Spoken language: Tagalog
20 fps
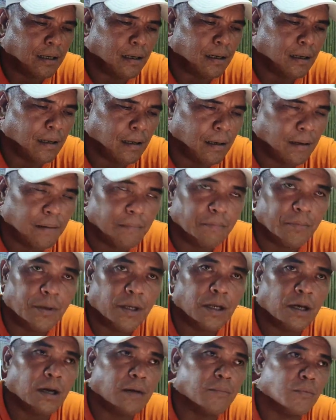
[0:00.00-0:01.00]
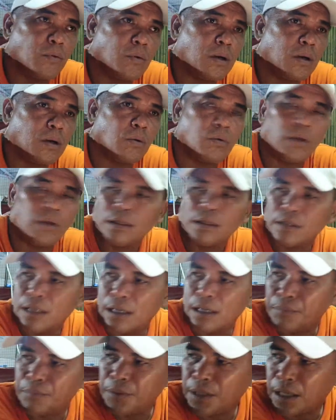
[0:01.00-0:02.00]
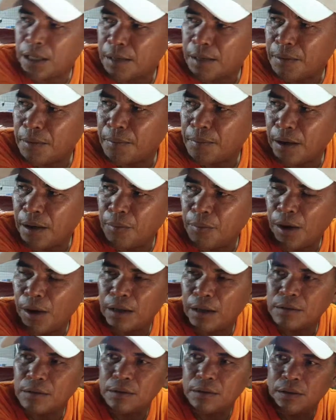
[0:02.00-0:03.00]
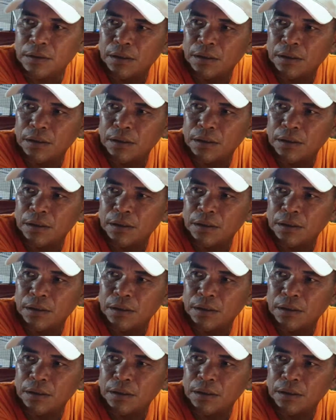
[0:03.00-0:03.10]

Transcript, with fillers: ah, pinakamura ko yata, pinakamababang